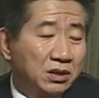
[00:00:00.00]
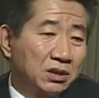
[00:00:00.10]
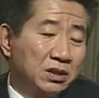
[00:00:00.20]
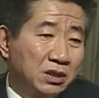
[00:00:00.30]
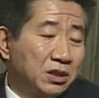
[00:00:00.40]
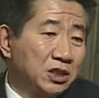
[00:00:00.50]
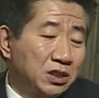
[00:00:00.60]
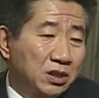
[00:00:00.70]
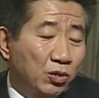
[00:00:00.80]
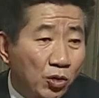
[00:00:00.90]

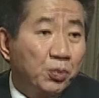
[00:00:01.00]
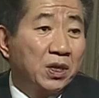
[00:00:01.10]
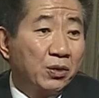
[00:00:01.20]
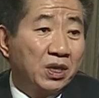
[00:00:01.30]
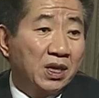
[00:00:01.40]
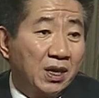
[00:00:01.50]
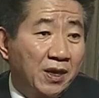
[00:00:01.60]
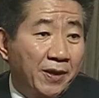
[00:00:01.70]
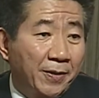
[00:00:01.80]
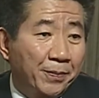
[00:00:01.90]
그것이 꼭 필요하다.
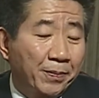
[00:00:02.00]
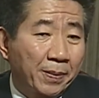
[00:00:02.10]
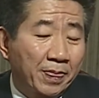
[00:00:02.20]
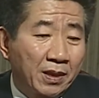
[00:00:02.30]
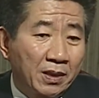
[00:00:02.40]
음.